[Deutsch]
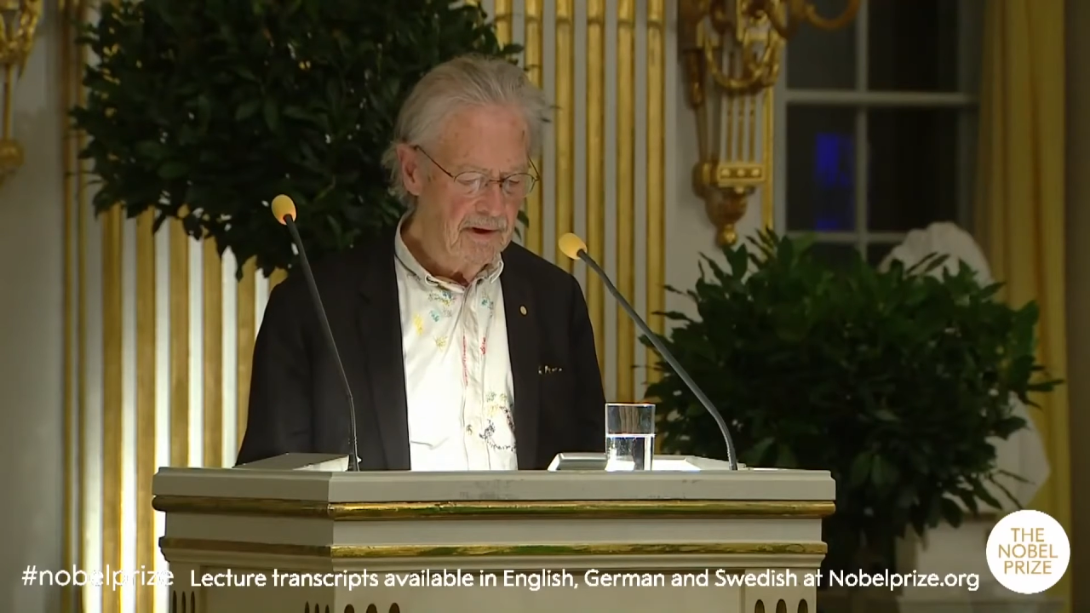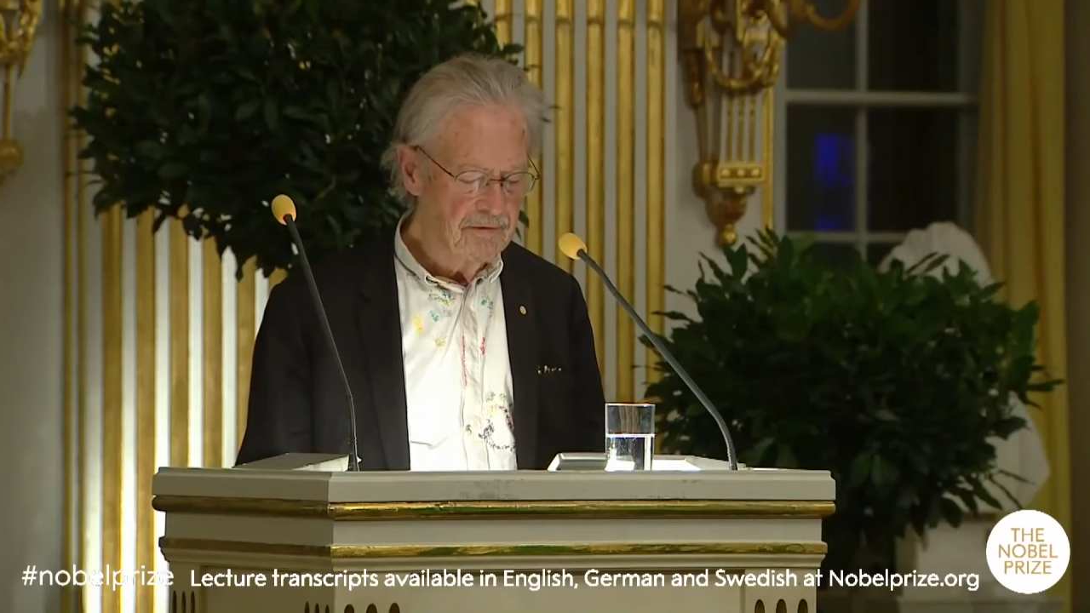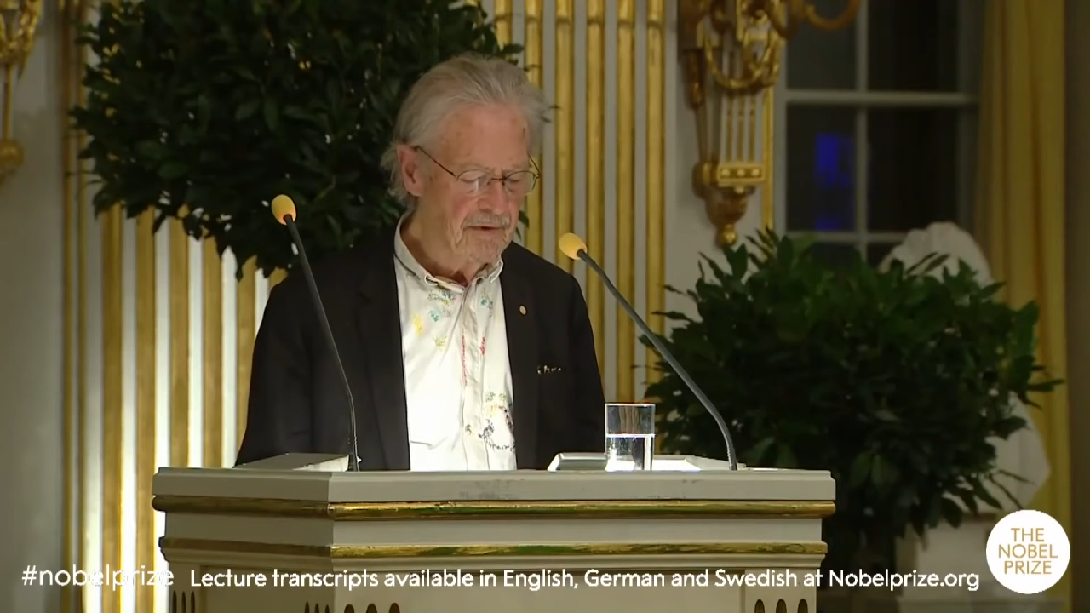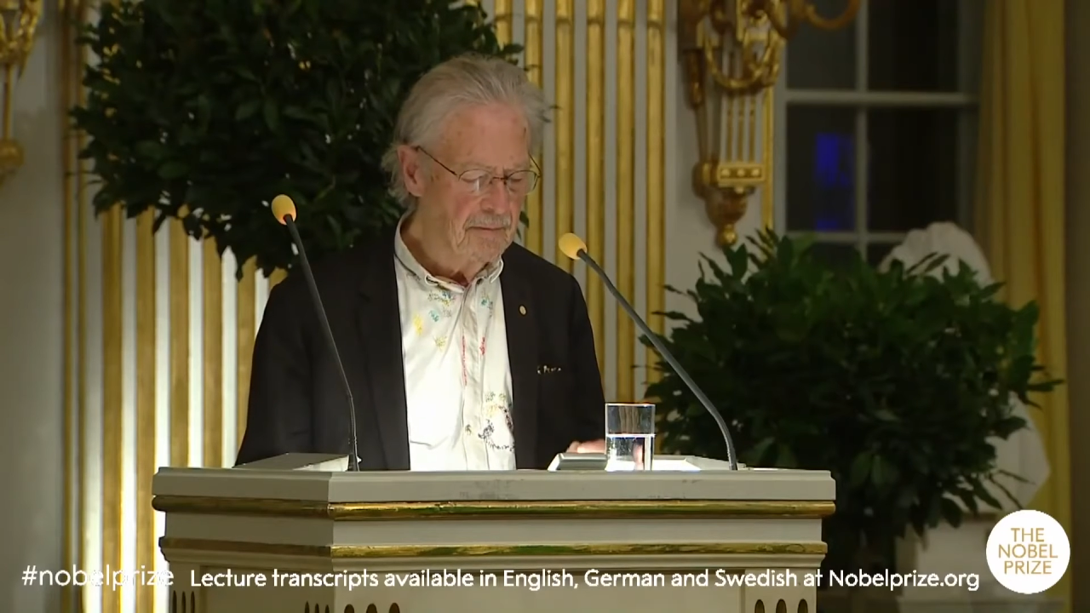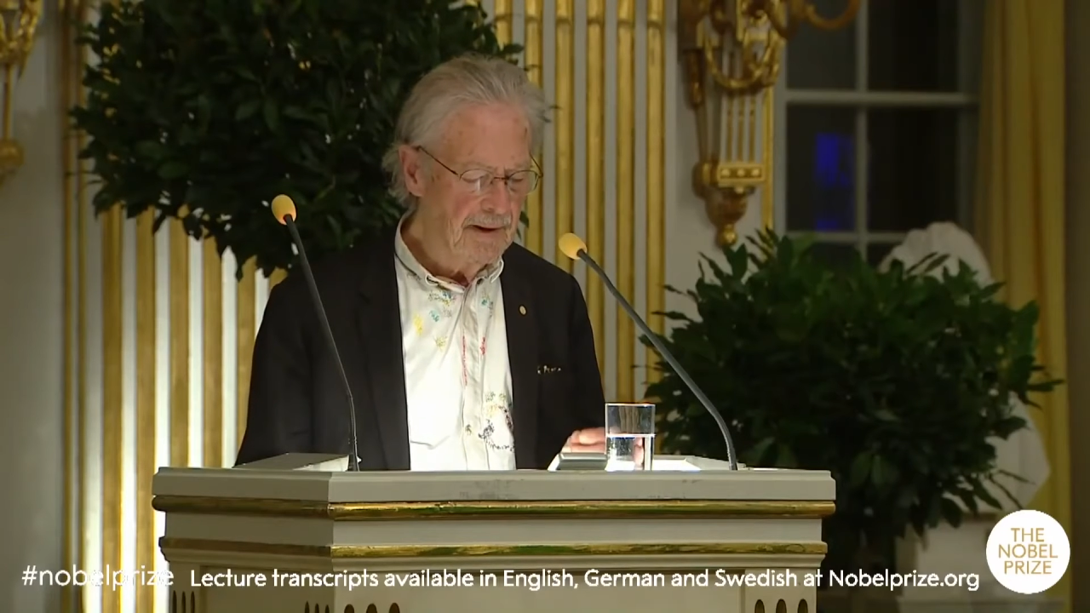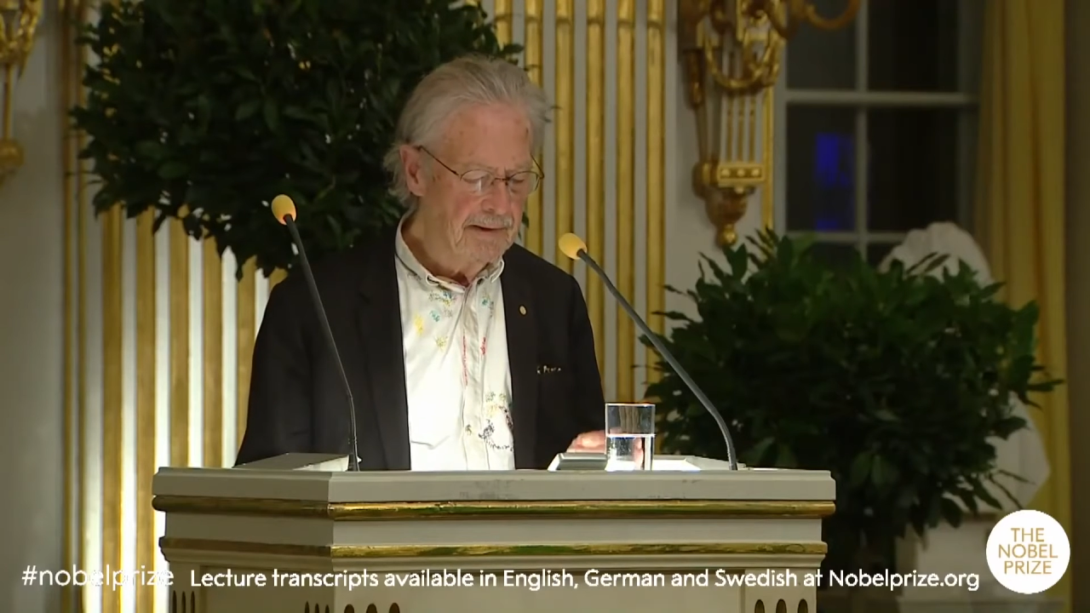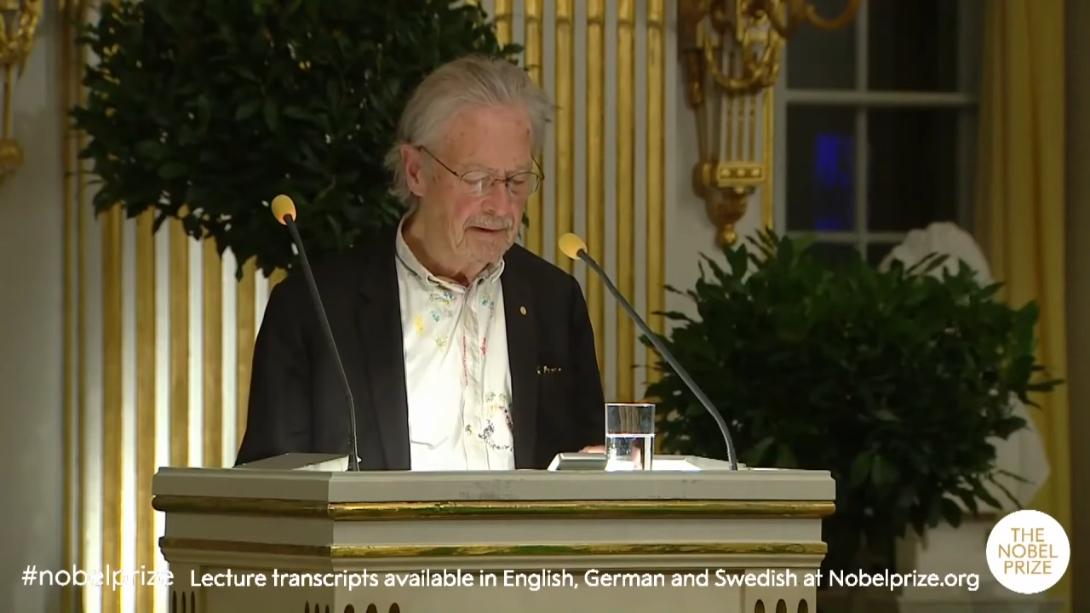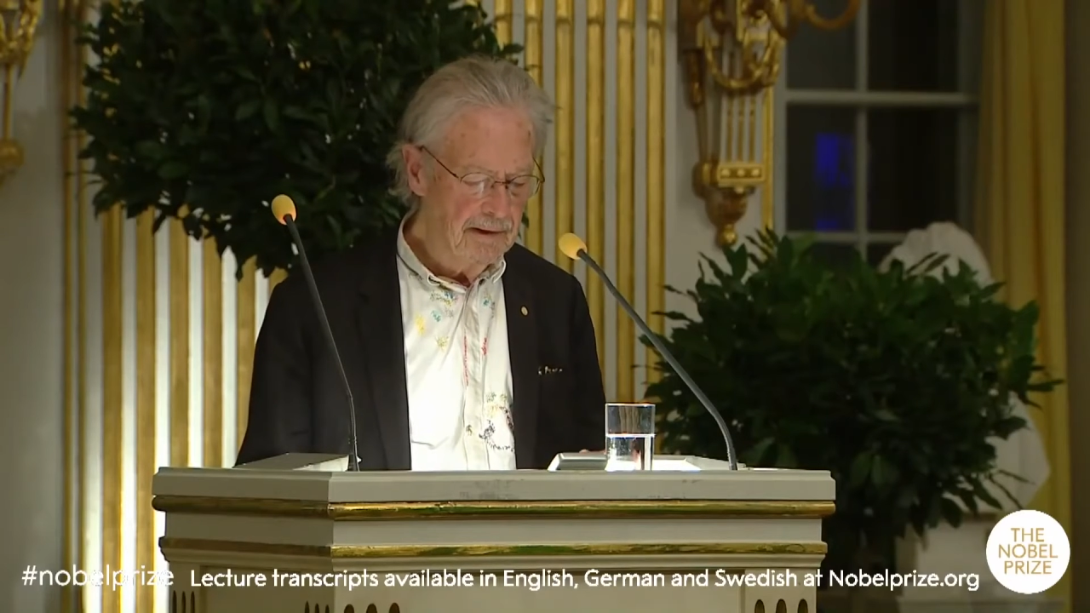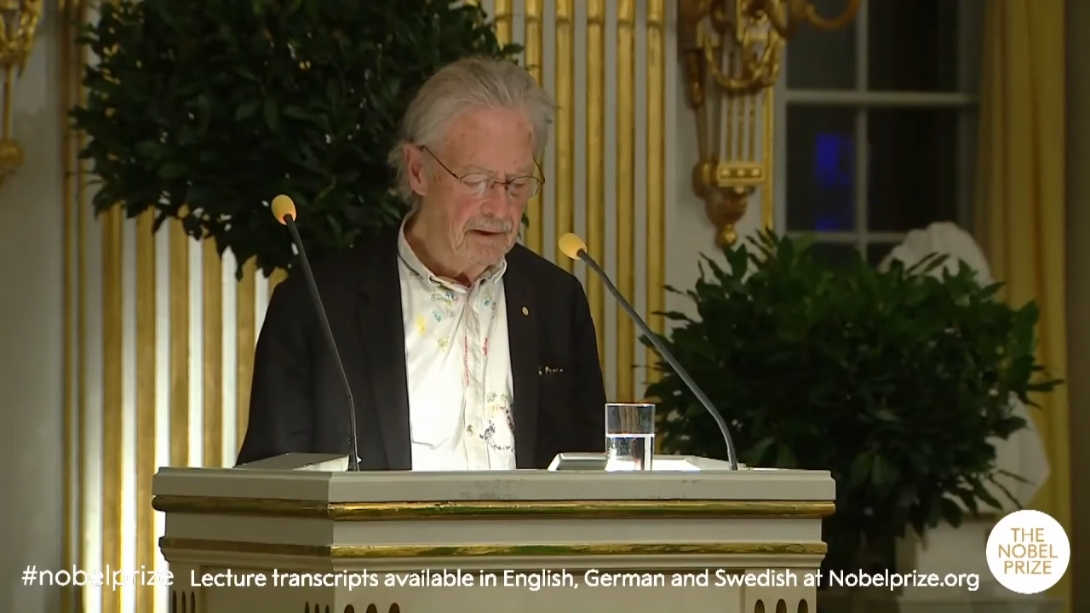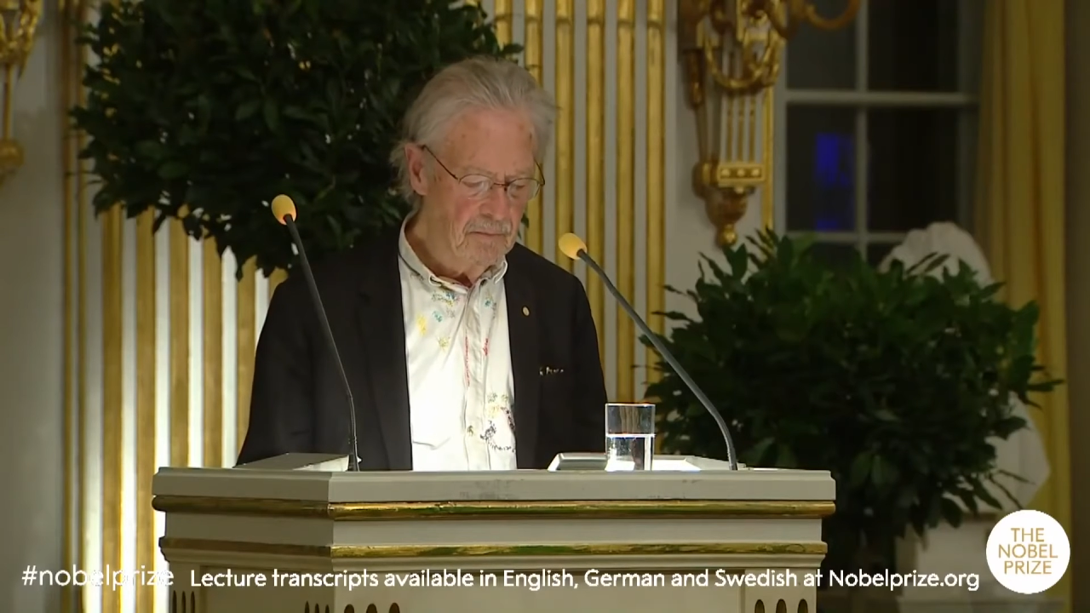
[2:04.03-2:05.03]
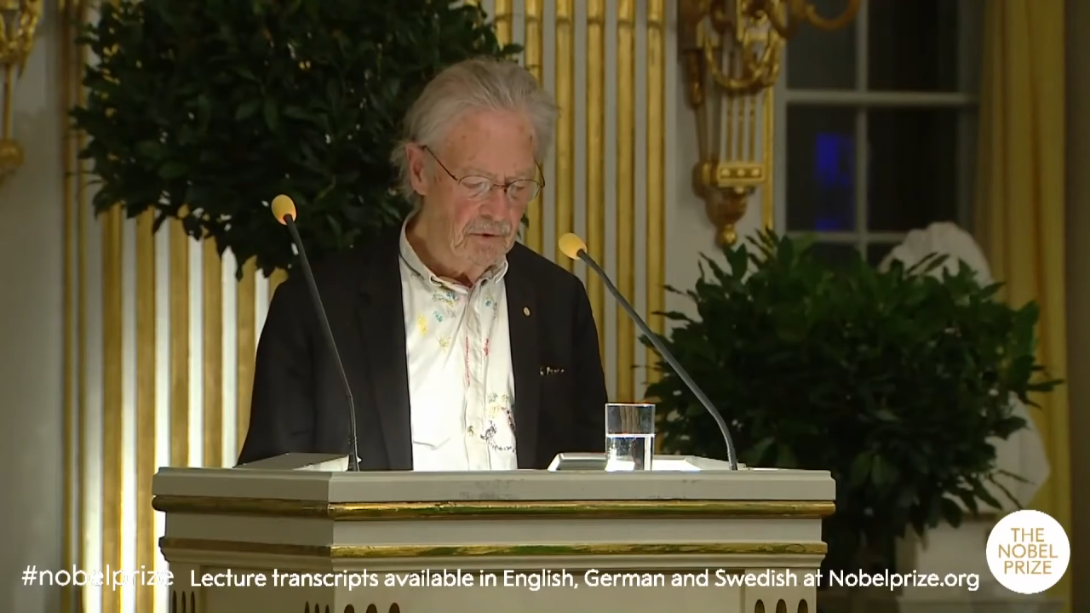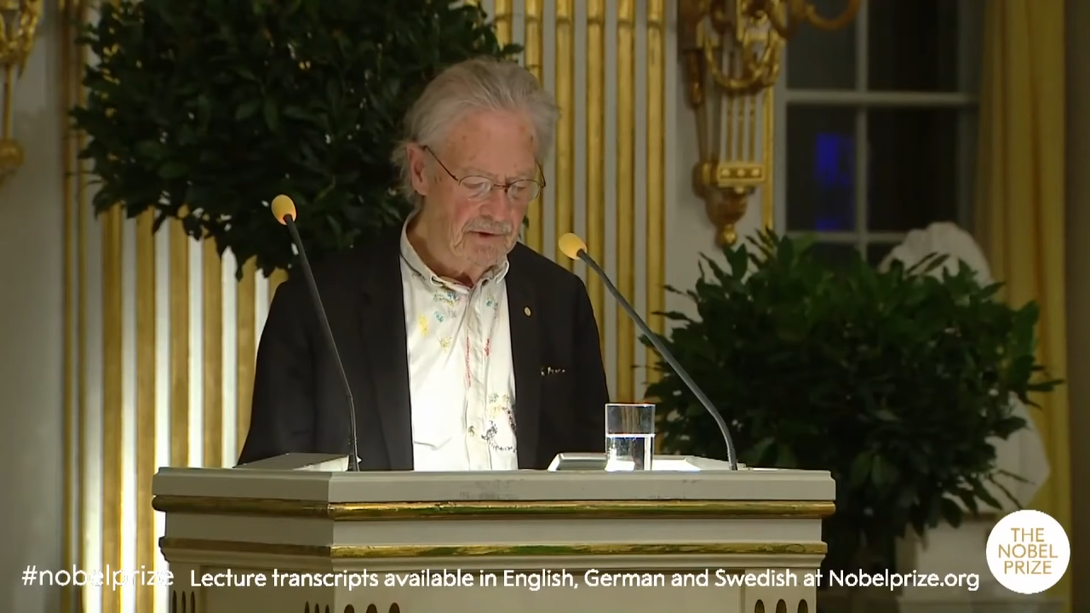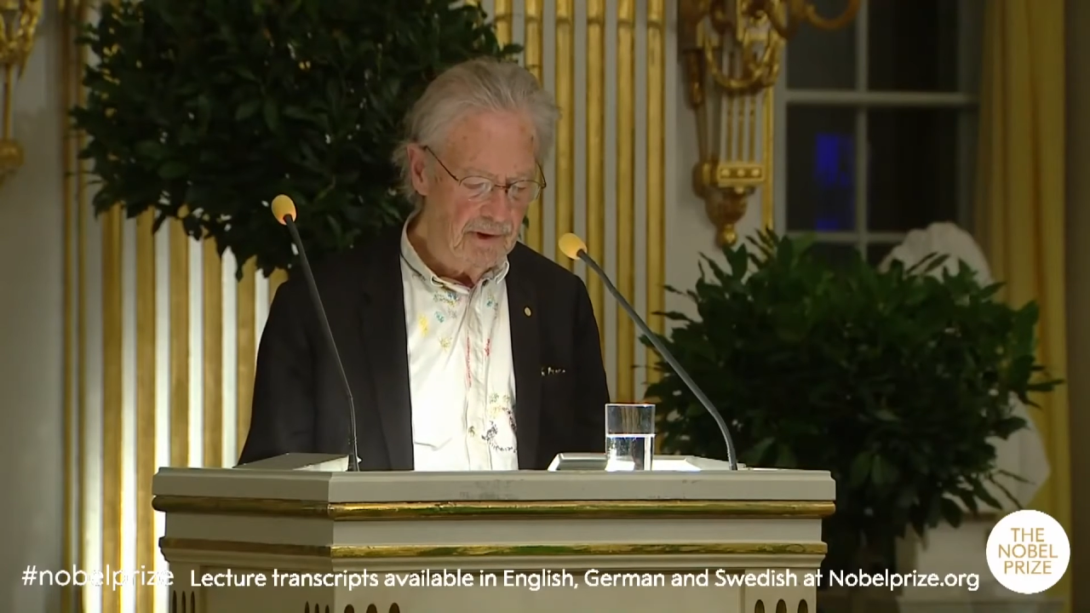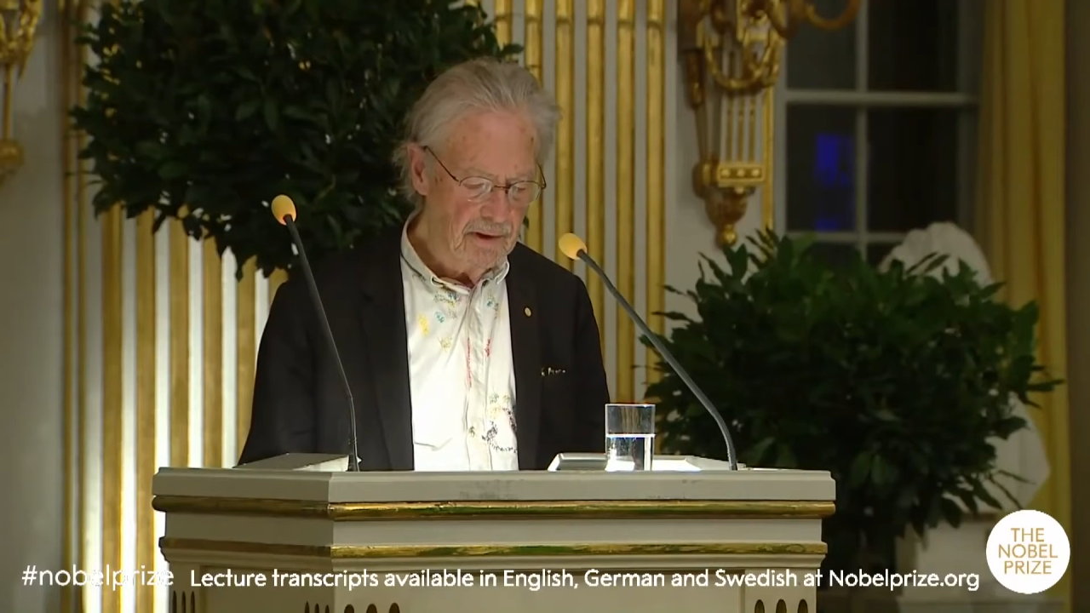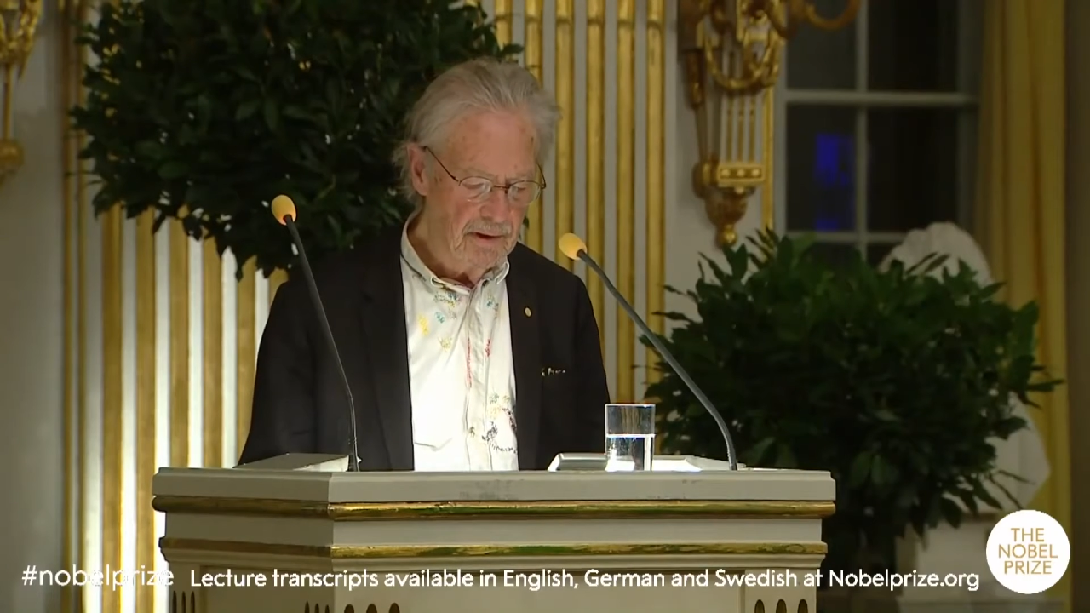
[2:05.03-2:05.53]
vermeintliche
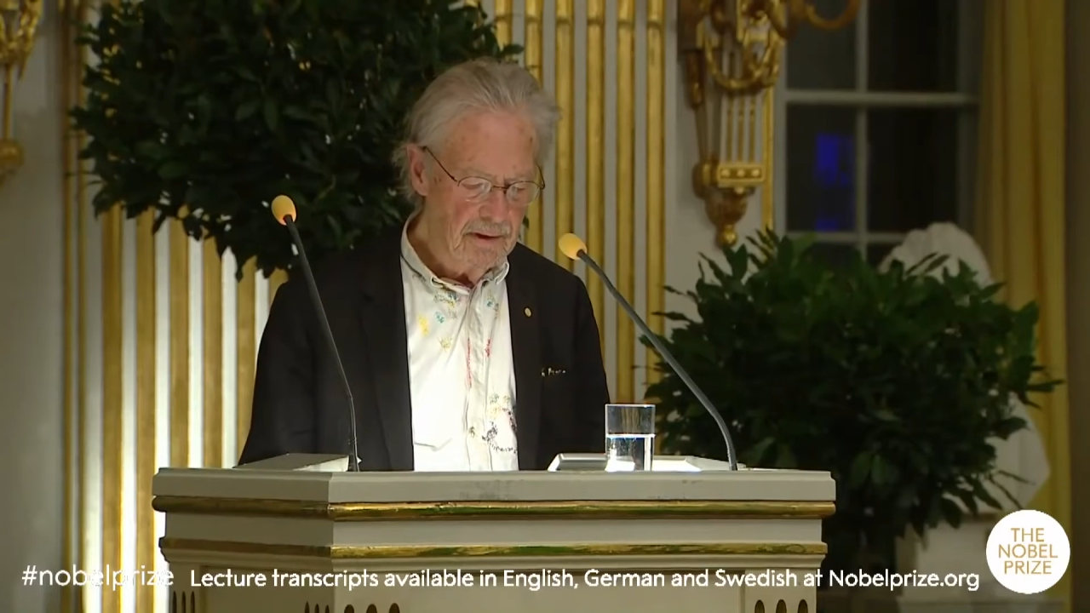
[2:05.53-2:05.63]
Mutter,